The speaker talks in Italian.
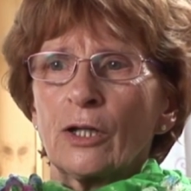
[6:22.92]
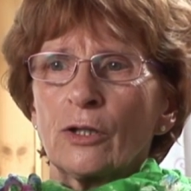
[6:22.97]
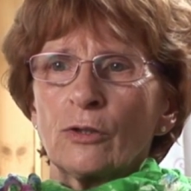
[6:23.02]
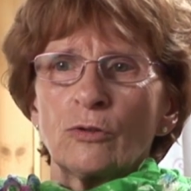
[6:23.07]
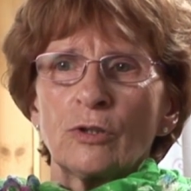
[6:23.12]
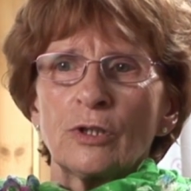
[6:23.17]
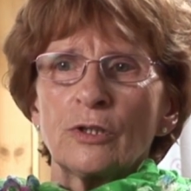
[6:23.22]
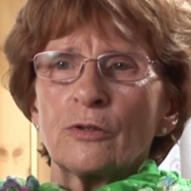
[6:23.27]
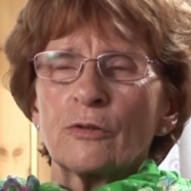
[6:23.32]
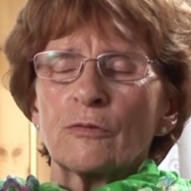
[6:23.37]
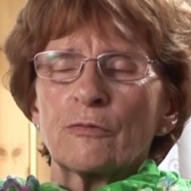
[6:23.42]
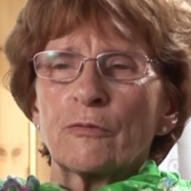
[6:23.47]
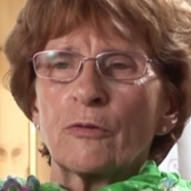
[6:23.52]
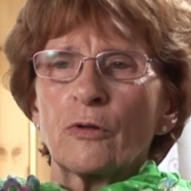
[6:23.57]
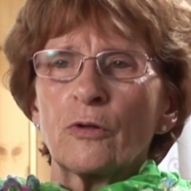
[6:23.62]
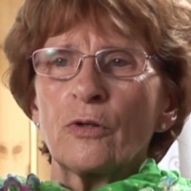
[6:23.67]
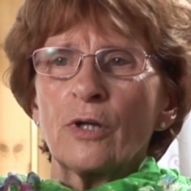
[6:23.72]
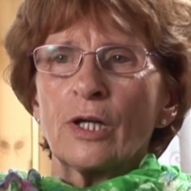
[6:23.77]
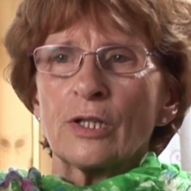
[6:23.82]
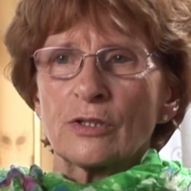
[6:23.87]
Solo la
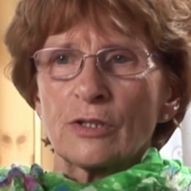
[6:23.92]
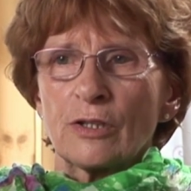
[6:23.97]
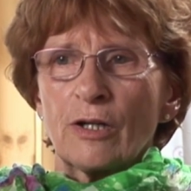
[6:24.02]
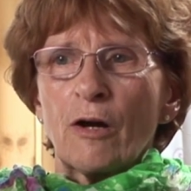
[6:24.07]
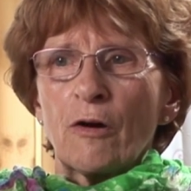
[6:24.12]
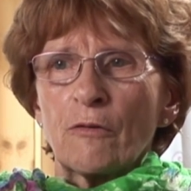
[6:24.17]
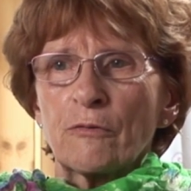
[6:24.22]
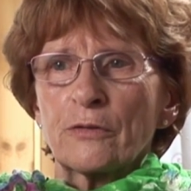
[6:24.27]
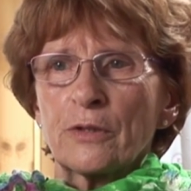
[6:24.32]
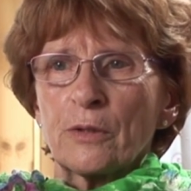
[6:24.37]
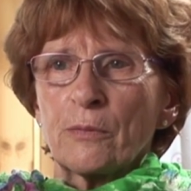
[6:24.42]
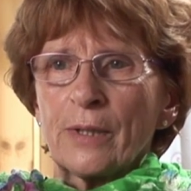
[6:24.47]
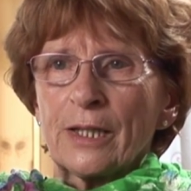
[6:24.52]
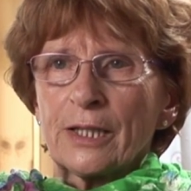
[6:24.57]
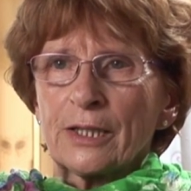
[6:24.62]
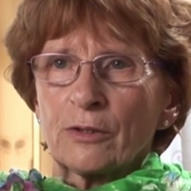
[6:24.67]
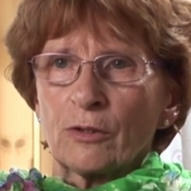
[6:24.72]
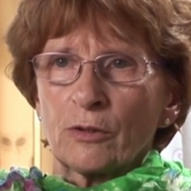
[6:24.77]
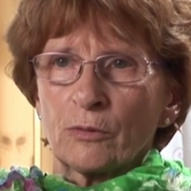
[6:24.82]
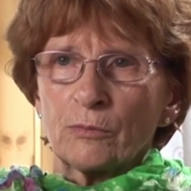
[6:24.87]
mattina la mamma
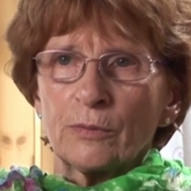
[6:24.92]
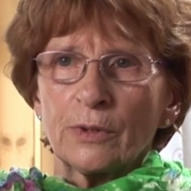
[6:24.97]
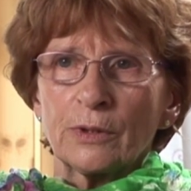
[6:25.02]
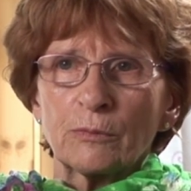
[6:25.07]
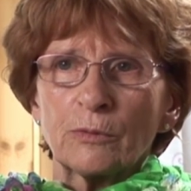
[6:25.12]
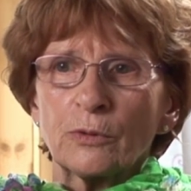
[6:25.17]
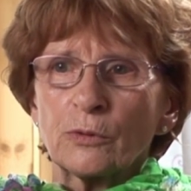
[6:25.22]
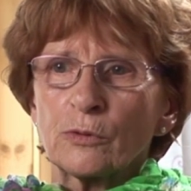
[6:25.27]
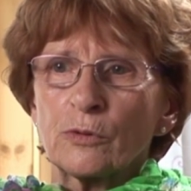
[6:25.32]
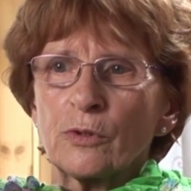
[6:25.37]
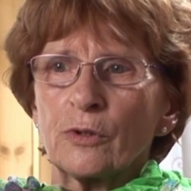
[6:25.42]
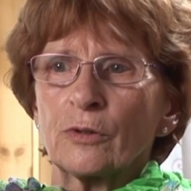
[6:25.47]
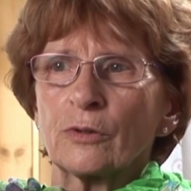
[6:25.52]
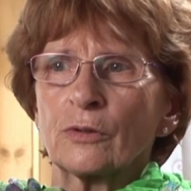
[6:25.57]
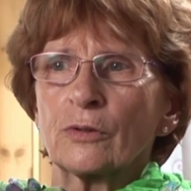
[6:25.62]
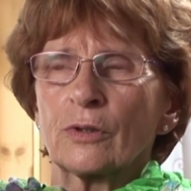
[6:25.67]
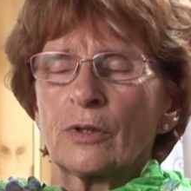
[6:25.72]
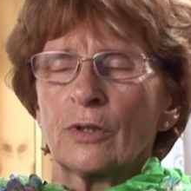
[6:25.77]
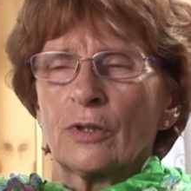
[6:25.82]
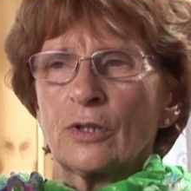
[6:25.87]
mi svegliava.
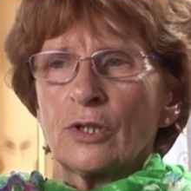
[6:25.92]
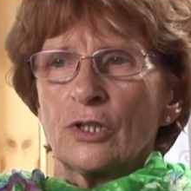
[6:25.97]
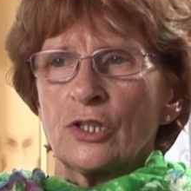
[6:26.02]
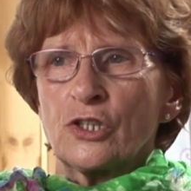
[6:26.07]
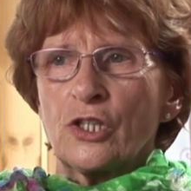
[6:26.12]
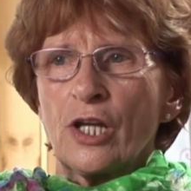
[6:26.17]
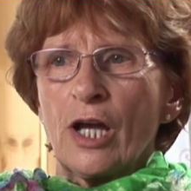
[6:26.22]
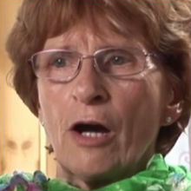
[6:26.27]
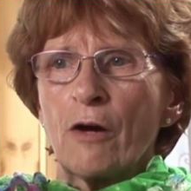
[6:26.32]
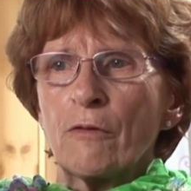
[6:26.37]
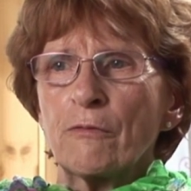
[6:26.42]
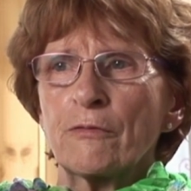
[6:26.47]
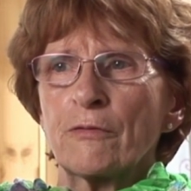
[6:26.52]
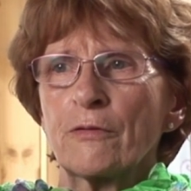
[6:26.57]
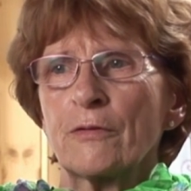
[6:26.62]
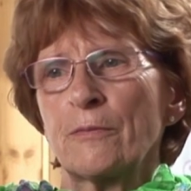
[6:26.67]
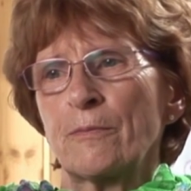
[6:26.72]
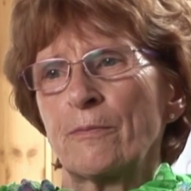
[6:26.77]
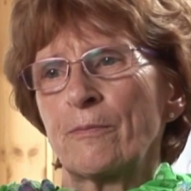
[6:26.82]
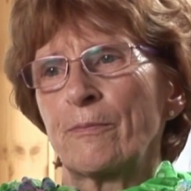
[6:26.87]

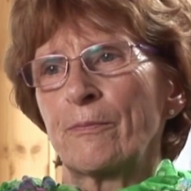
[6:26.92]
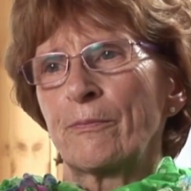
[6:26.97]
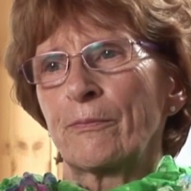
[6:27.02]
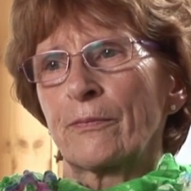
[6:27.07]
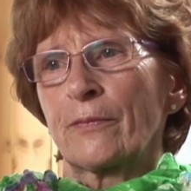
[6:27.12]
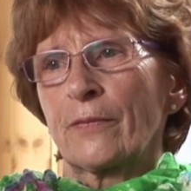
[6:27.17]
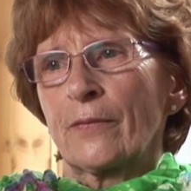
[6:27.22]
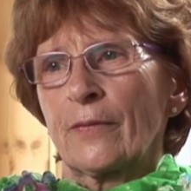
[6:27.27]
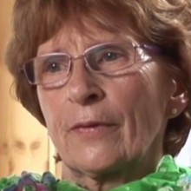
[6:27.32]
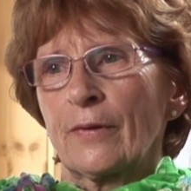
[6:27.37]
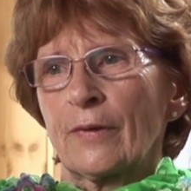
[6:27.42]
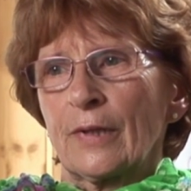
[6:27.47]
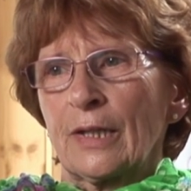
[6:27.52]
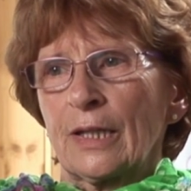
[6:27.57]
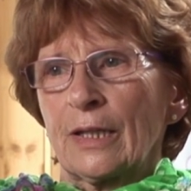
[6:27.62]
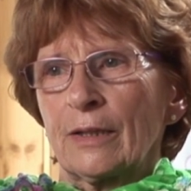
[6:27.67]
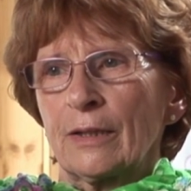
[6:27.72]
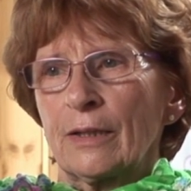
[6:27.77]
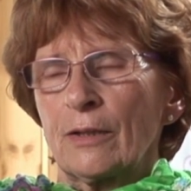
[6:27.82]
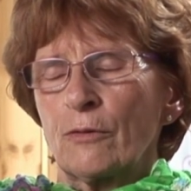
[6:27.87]
Alzati, fai
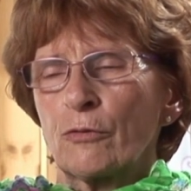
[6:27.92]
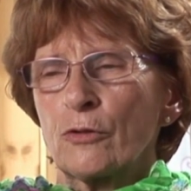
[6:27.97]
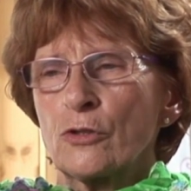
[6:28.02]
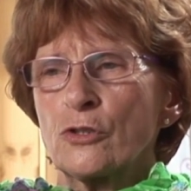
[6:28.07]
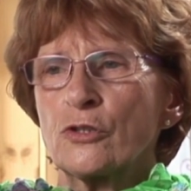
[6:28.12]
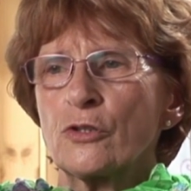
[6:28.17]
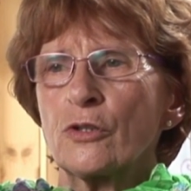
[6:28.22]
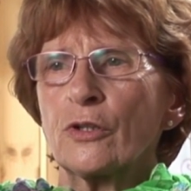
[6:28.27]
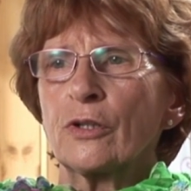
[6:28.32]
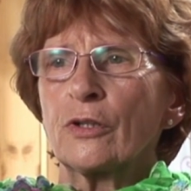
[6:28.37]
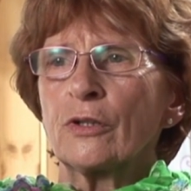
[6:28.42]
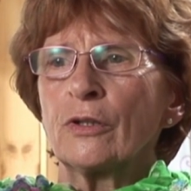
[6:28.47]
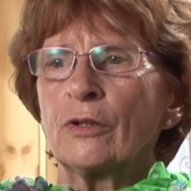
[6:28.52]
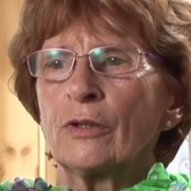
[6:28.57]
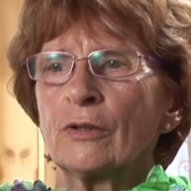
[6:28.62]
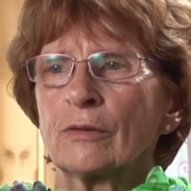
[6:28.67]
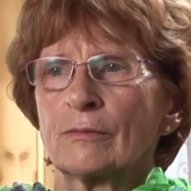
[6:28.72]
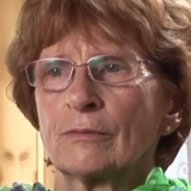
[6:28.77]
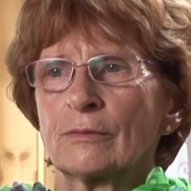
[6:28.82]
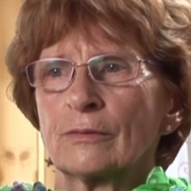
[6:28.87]
colazione,
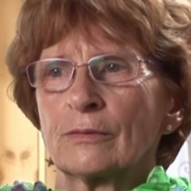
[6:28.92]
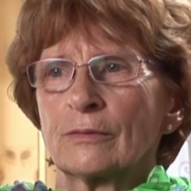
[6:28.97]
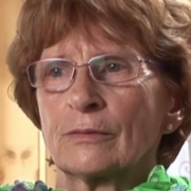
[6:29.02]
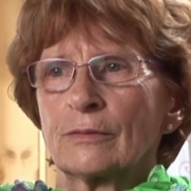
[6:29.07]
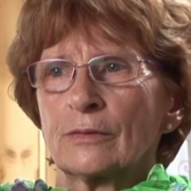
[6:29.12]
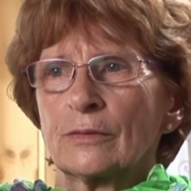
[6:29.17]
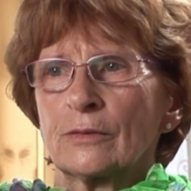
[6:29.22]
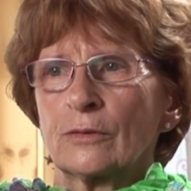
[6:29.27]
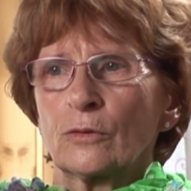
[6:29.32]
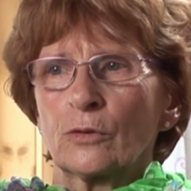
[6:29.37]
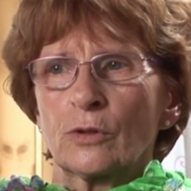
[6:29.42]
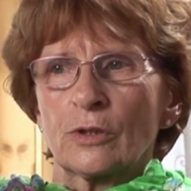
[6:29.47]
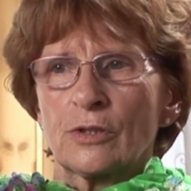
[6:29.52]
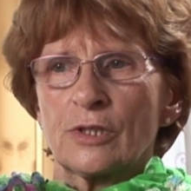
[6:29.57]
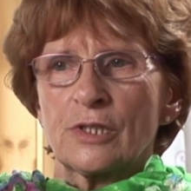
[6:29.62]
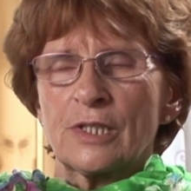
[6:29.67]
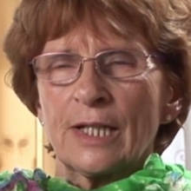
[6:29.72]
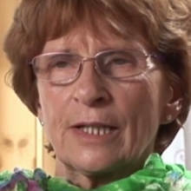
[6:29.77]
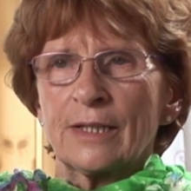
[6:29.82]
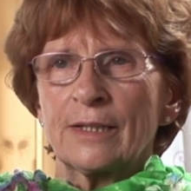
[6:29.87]
vestiti.
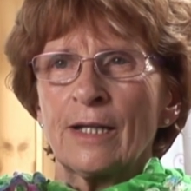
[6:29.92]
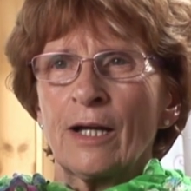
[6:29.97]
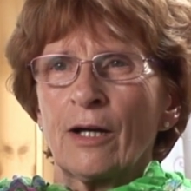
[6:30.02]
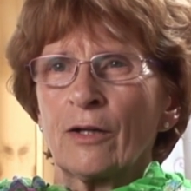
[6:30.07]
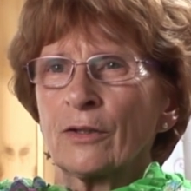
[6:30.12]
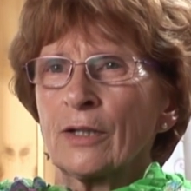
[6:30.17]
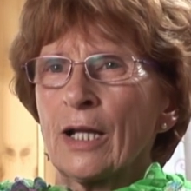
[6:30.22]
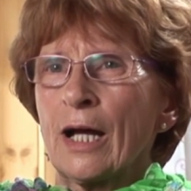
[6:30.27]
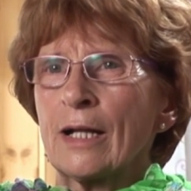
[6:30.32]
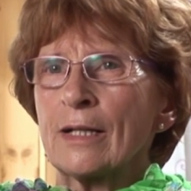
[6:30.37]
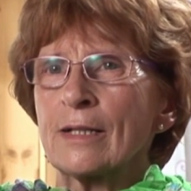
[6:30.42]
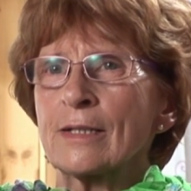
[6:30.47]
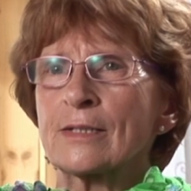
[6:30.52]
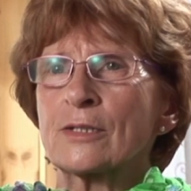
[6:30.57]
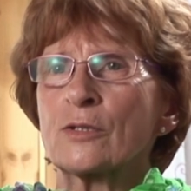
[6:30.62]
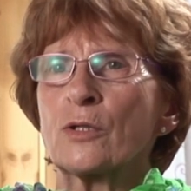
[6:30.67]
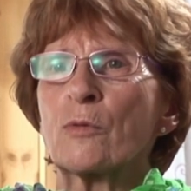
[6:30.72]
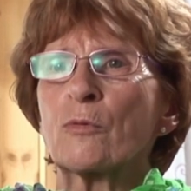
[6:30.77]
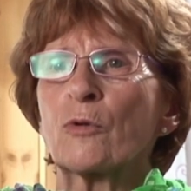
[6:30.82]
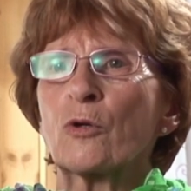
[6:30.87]
Tutto in tono di
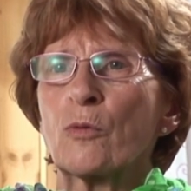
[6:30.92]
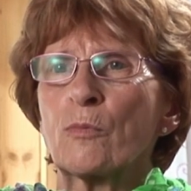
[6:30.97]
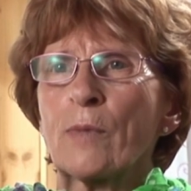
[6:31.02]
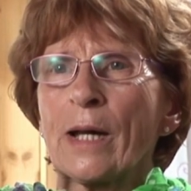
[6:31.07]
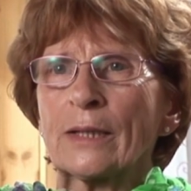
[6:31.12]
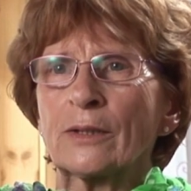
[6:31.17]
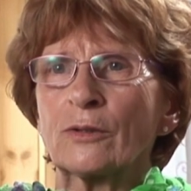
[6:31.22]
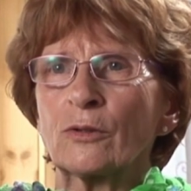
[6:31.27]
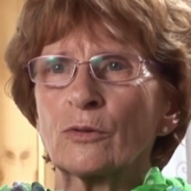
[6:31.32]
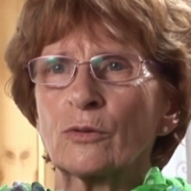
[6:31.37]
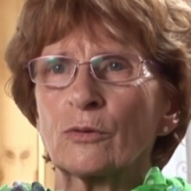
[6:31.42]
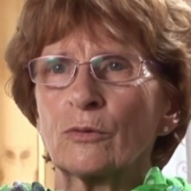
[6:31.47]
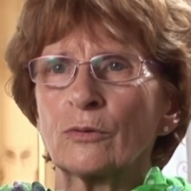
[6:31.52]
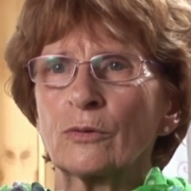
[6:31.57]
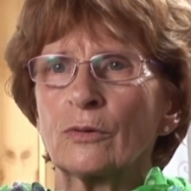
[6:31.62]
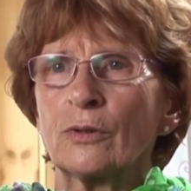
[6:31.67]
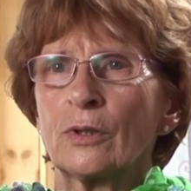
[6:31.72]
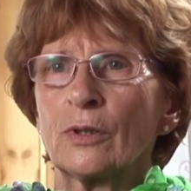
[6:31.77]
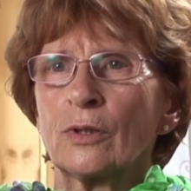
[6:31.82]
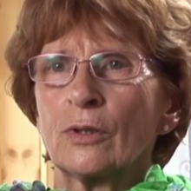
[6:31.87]
comando e
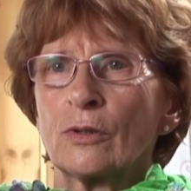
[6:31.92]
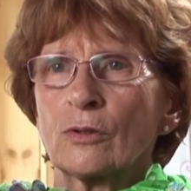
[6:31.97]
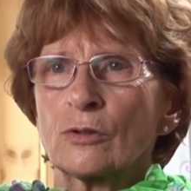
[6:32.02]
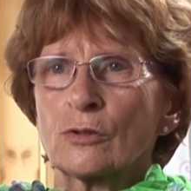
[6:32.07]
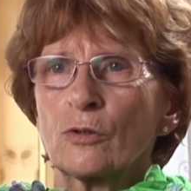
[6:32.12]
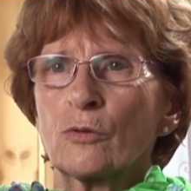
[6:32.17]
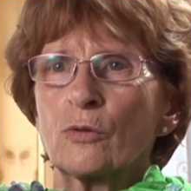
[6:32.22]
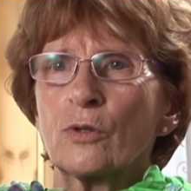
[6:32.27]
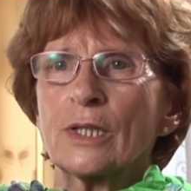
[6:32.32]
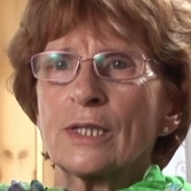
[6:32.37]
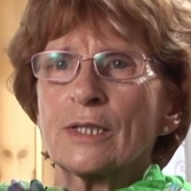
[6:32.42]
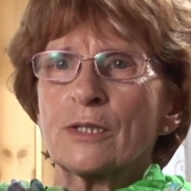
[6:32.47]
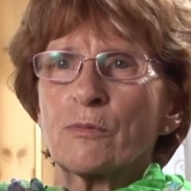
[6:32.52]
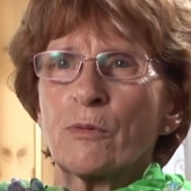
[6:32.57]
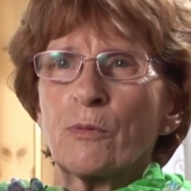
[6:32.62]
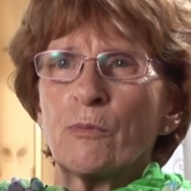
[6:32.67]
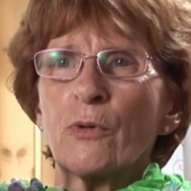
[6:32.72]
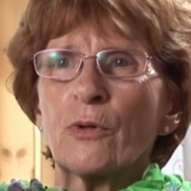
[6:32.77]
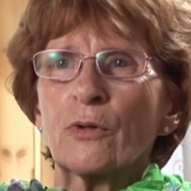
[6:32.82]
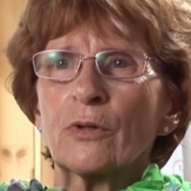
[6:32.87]
il più brevemente
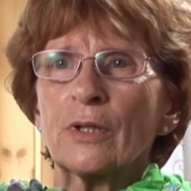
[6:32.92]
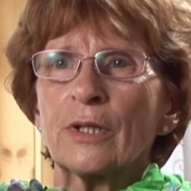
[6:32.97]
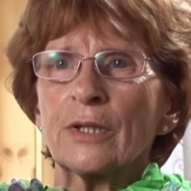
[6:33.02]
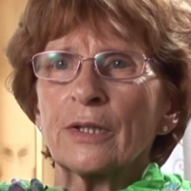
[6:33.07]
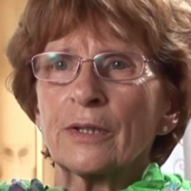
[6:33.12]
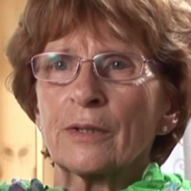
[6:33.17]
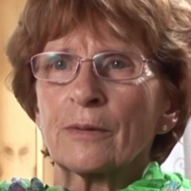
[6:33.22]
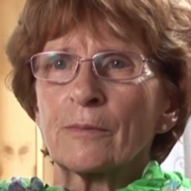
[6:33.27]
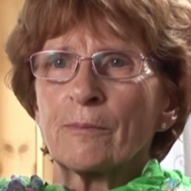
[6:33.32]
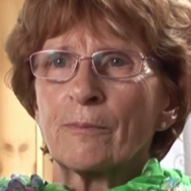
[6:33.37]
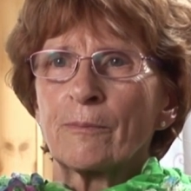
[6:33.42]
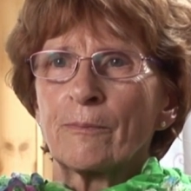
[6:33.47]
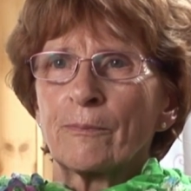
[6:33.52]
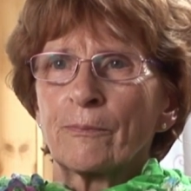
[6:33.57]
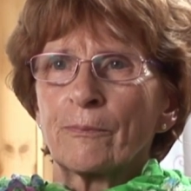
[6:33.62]
possibile.